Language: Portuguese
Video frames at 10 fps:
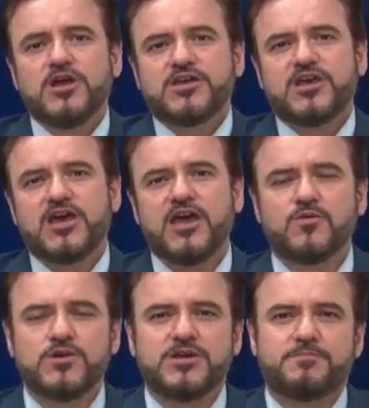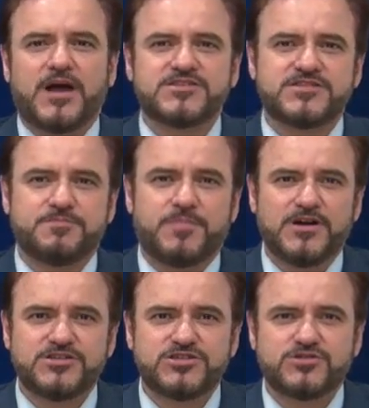que reúne
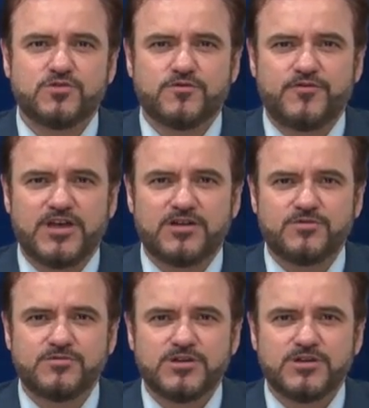participantes do governo